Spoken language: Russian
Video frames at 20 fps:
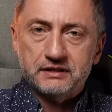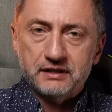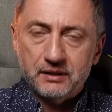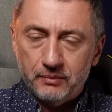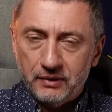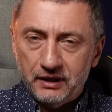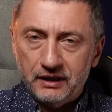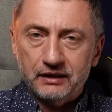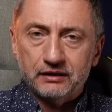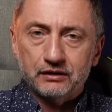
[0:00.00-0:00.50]
себе
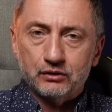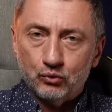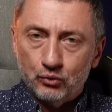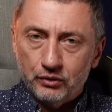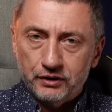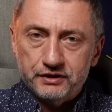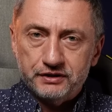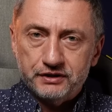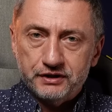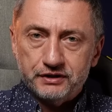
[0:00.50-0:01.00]
билеты,
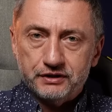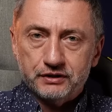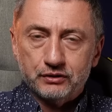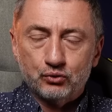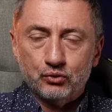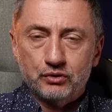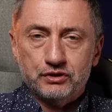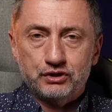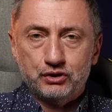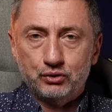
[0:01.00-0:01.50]
улетите.
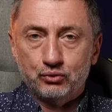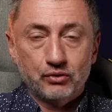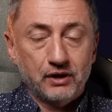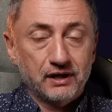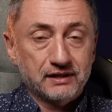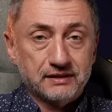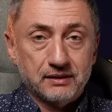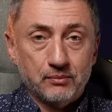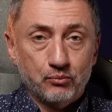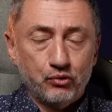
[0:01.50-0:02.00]
То есть
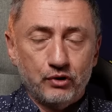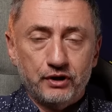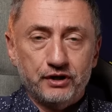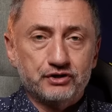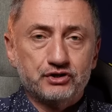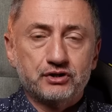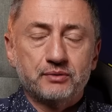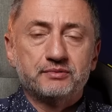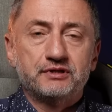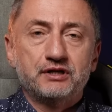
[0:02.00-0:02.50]
ситуация
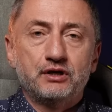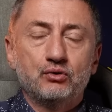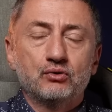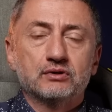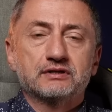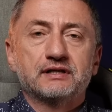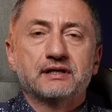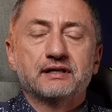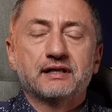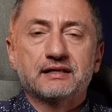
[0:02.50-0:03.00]
более чем
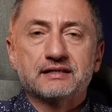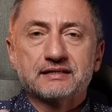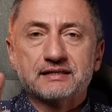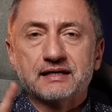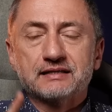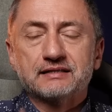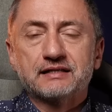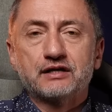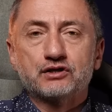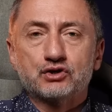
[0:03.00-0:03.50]
серьезная. Надо
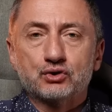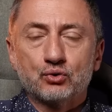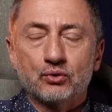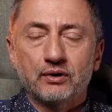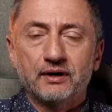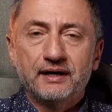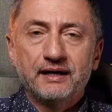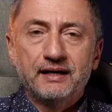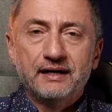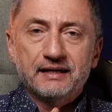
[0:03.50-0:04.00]
сказать,
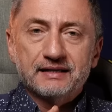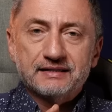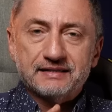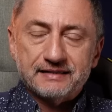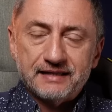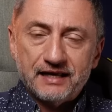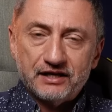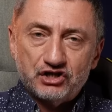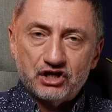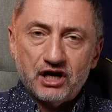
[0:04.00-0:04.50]
что с
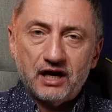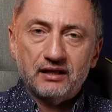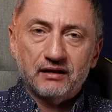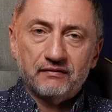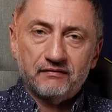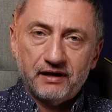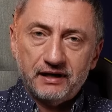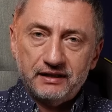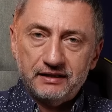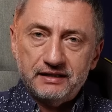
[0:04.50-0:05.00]

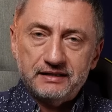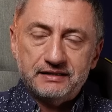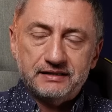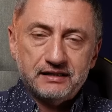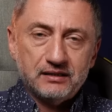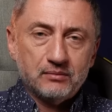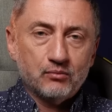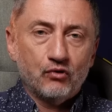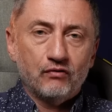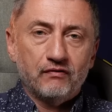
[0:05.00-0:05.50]
начала войны,
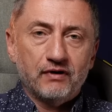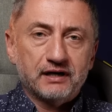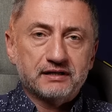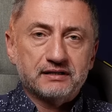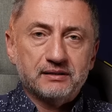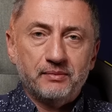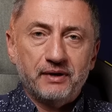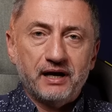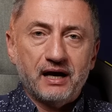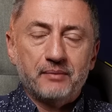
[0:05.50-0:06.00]
7
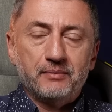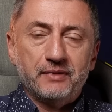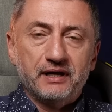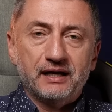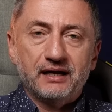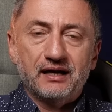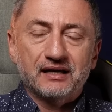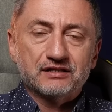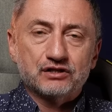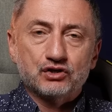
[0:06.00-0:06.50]
октября,
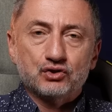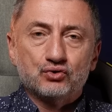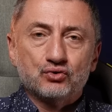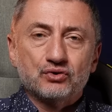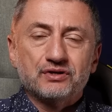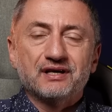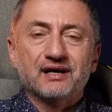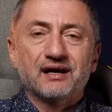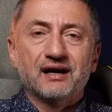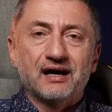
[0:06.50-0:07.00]
американцы
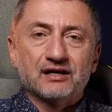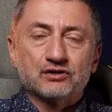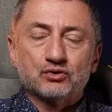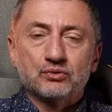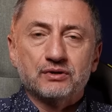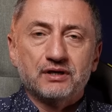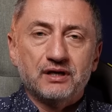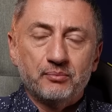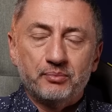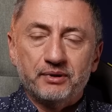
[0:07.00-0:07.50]
еще ни
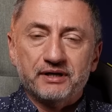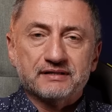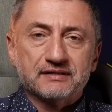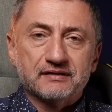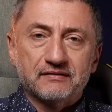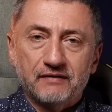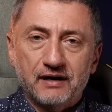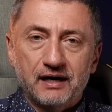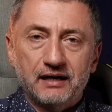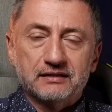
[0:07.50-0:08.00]
разу не
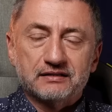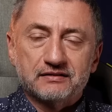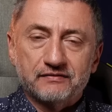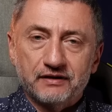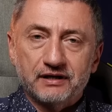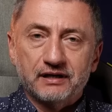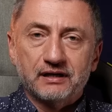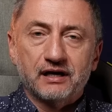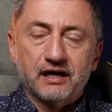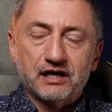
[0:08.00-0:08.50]
призывали
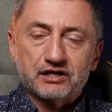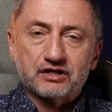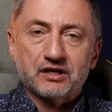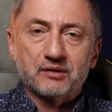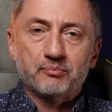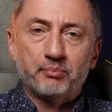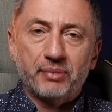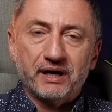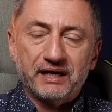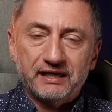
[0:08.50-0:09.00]
своих
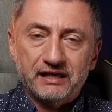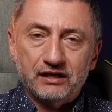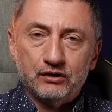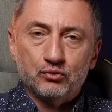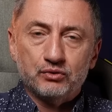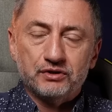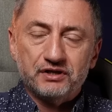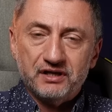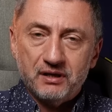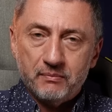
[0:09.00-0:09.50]
граждан
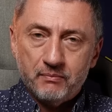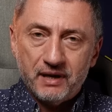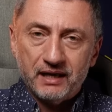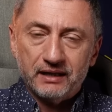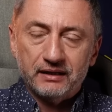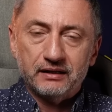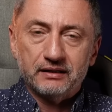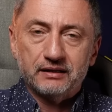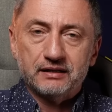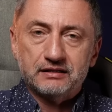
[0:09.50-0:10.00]
покинуть
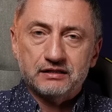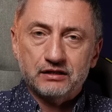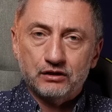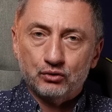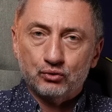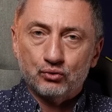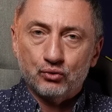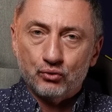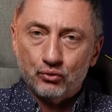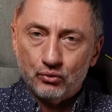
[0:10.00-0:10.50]
немедленно
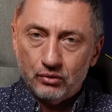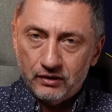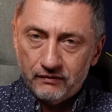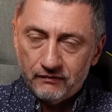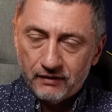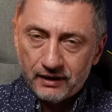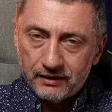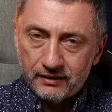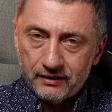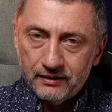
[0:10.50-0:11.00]
территорию
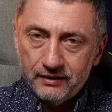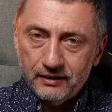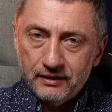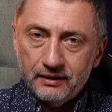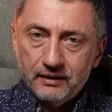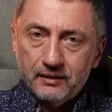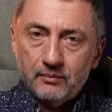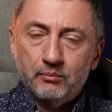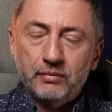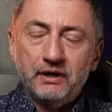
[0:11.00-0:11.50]
Ливана.
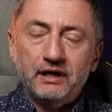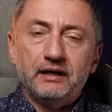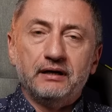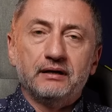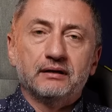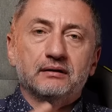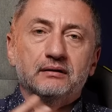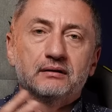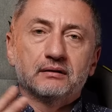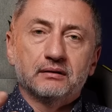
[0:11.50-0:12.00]

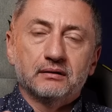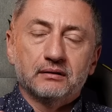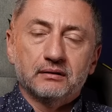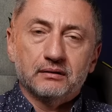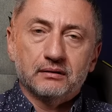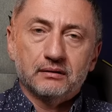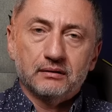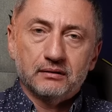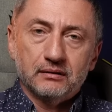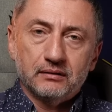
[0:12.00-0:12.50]
Были
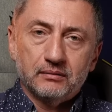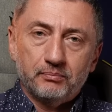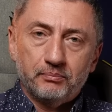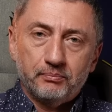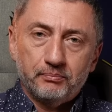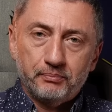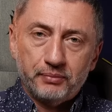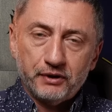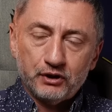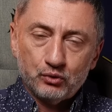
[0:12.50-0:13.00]
э,
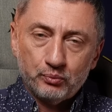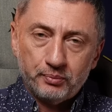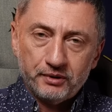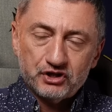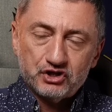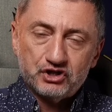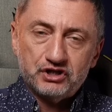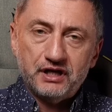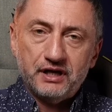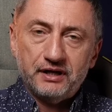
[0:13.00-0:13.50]

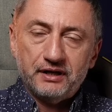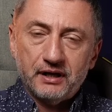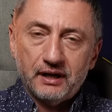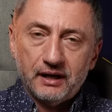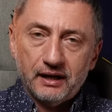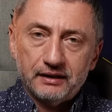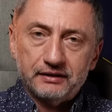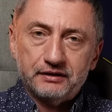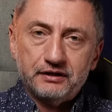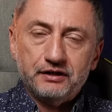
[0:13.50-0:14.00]
предупреждение
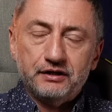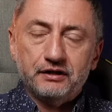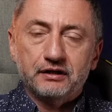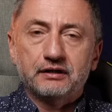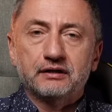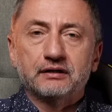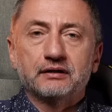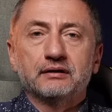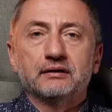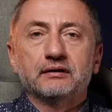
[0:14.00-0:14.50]
от
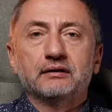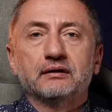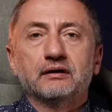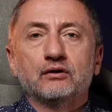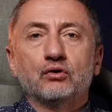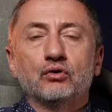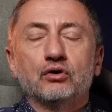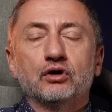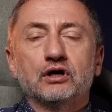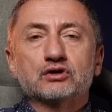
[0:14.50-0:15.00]
их
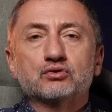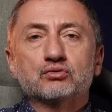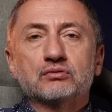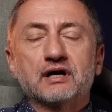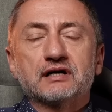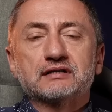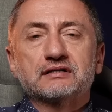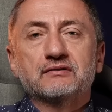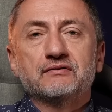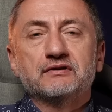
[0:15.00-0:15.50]
э,
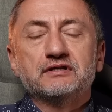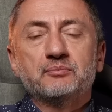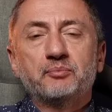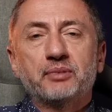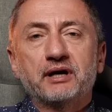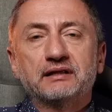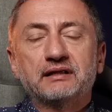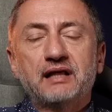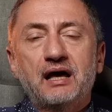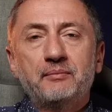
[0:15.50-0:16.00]
государственного
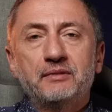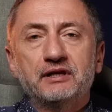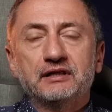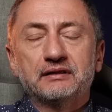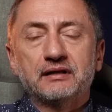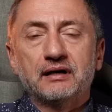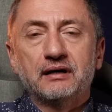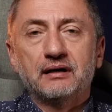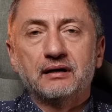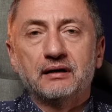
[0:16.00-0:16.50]

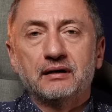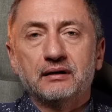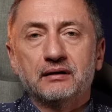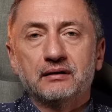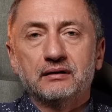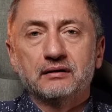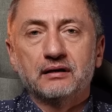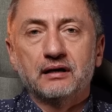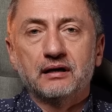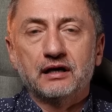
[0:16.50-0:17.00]

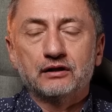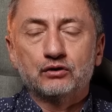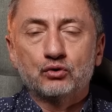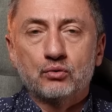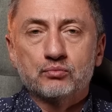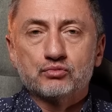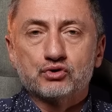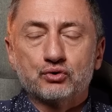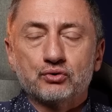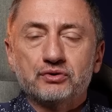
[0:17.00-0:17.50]
департамента о
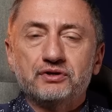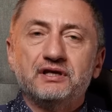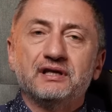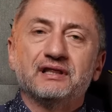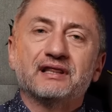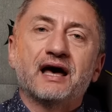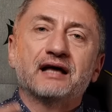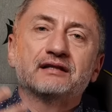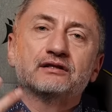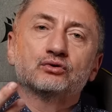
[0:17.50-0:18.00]
том, что не
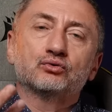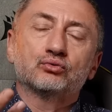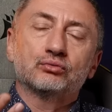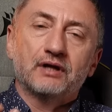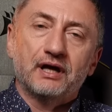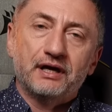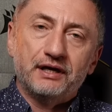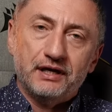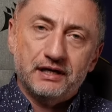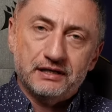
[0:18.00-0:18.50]
надо
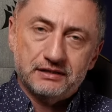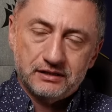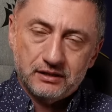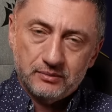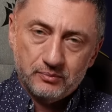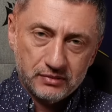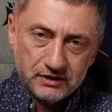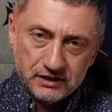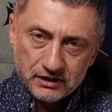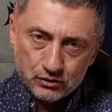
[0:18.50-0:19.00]
туда
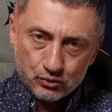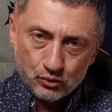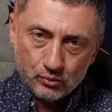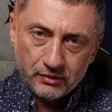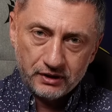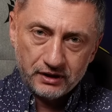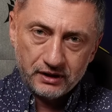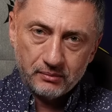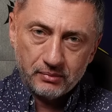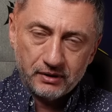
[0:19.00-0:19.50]
ездить без
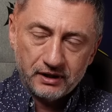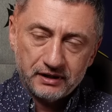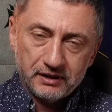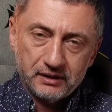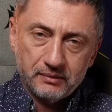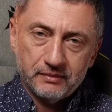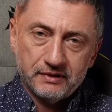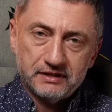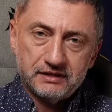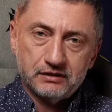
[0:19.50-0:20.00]
особой
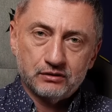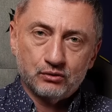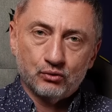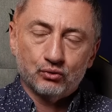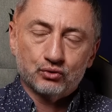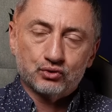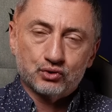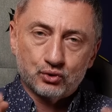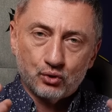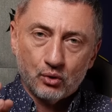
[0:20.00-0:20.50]
необходимости. Но
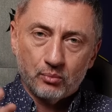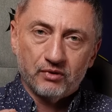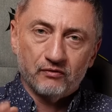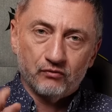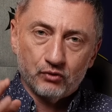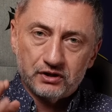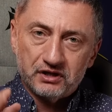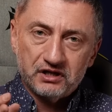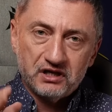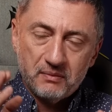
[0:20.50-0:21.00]
вот чтобы
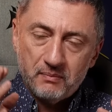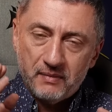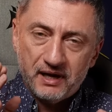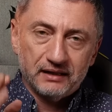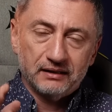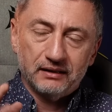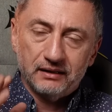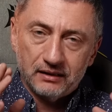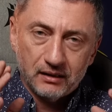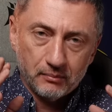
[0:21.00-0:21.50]
вот
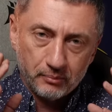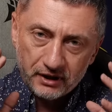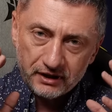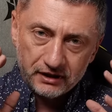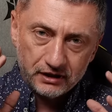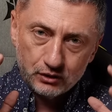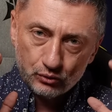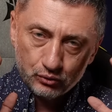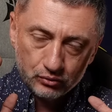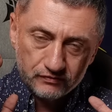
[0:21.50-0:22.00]
немедленно
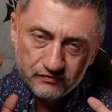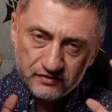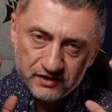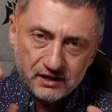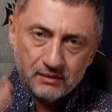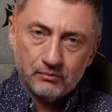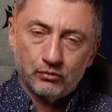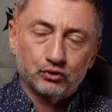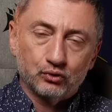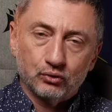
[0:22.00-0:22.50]
покинуть
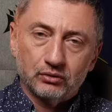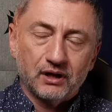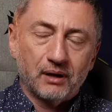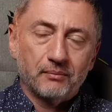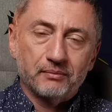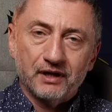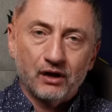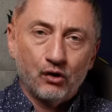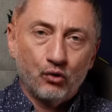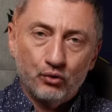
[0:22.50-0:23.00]
всем, кто
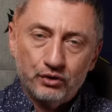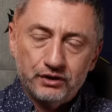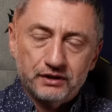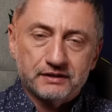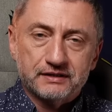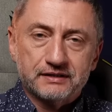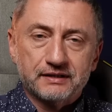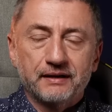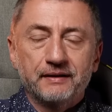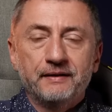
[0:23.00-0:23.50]
там
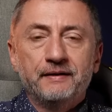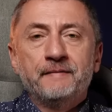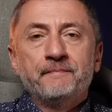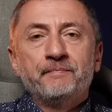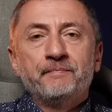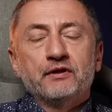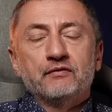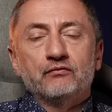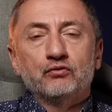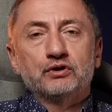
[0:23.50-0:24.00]
находится,
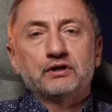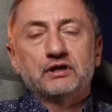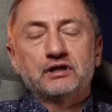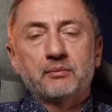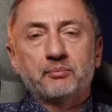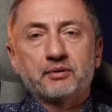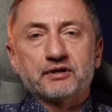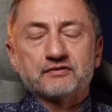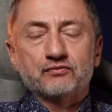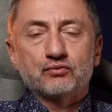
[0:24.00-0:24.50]
вот
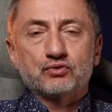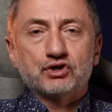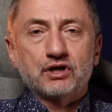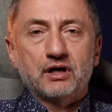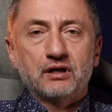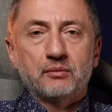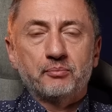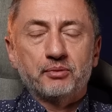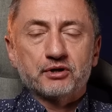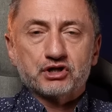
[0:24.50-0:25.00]
это
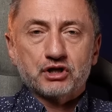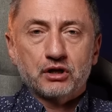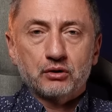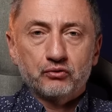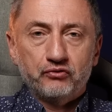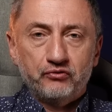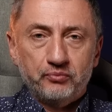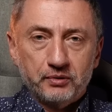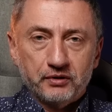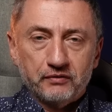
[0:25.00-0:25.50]
прозвучало,
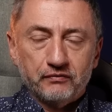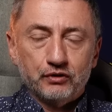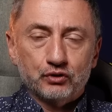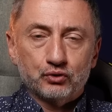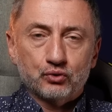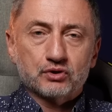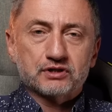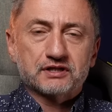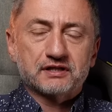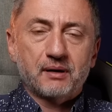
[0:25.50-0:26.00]
пожалуй, впервые.
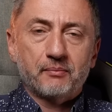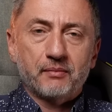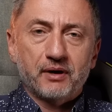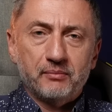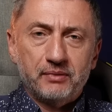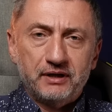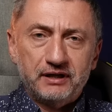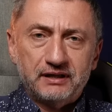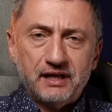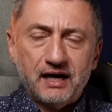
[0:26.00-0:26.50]
То же
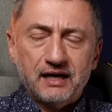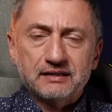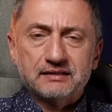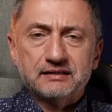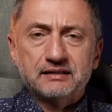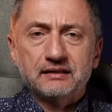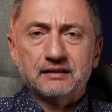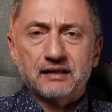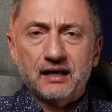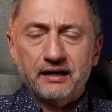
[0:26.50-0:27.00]
самое
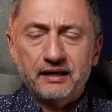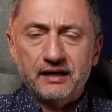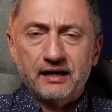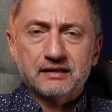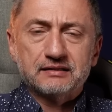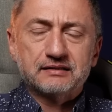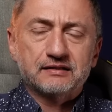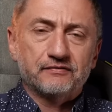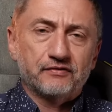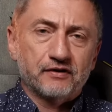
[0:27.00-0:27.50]
британцы,
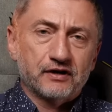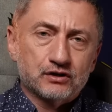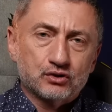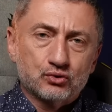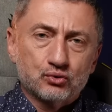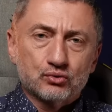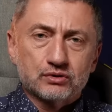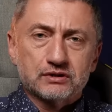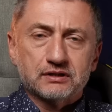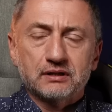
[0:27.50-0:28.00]
итальянцы,
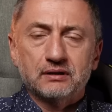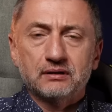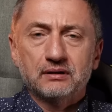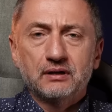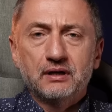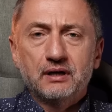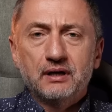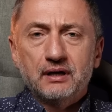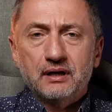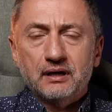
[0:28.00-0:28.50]

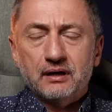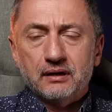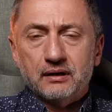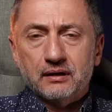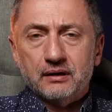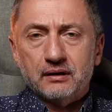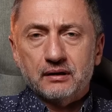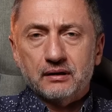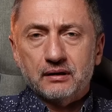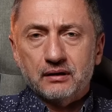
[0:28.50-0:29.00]
французы,
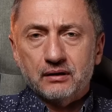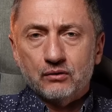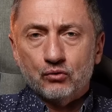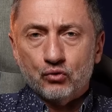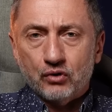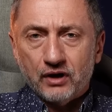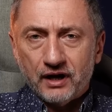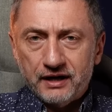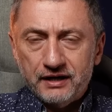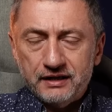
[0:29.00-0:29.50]
э,
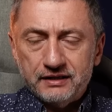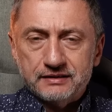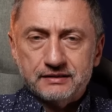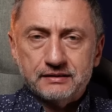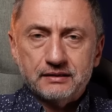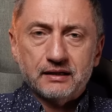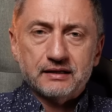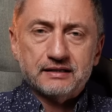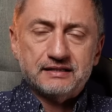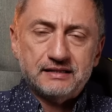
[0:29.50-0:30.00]

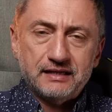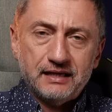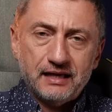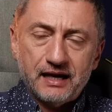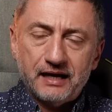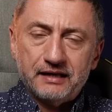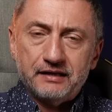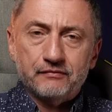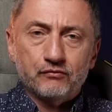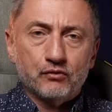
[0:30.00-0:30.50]
украинцы,
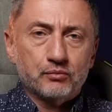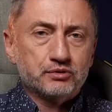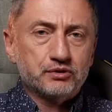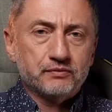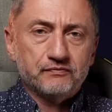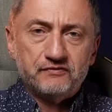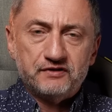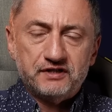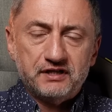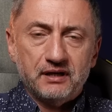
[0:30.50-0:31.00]
россияне, в
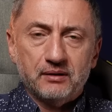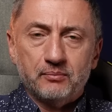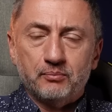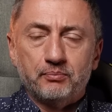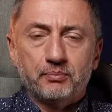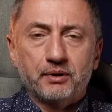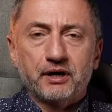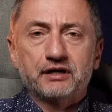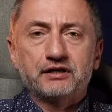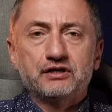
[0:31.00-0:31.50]
общем, все
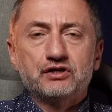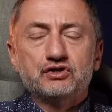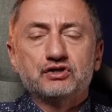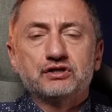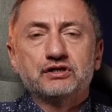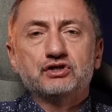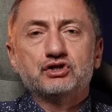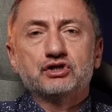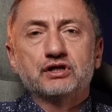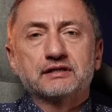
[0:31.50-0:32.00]

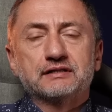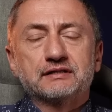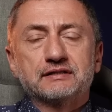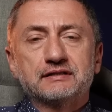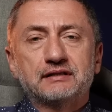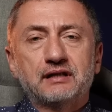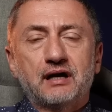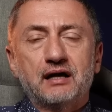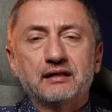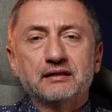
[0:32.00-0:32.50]
практически сейчас
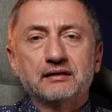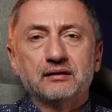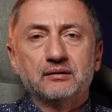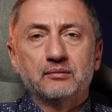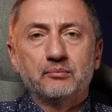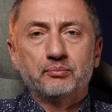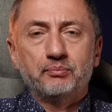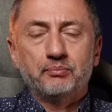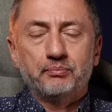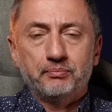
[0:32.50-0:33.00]

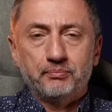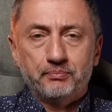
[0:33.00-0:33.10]
страны